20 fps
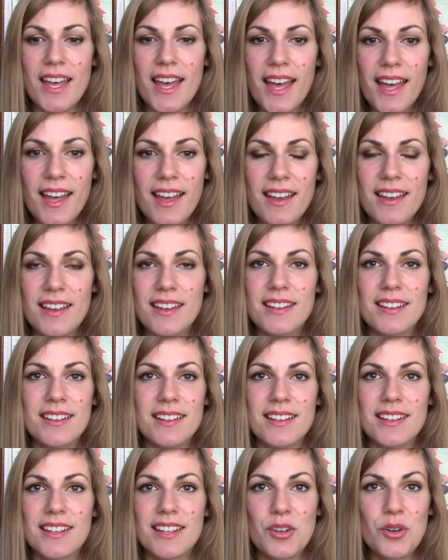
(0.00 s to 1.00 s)

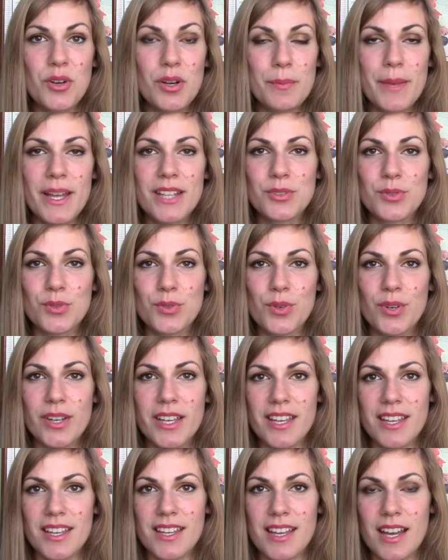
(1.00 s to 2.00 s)
e eh, col metodo
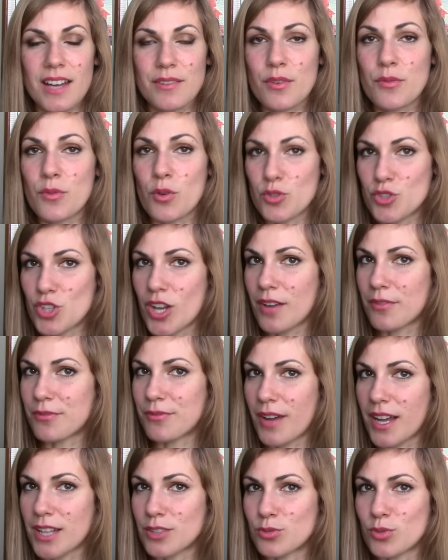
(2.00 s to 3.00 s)
che avevo già
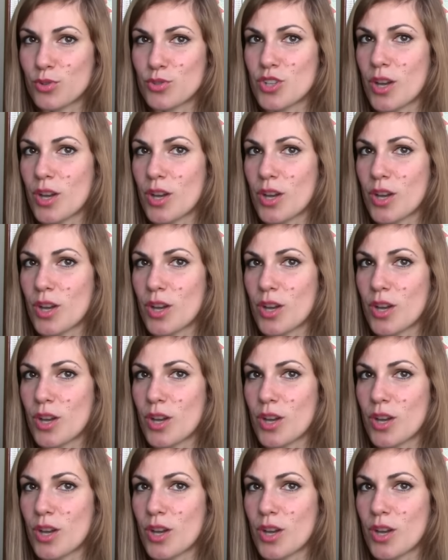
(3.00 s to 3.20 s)
fatto,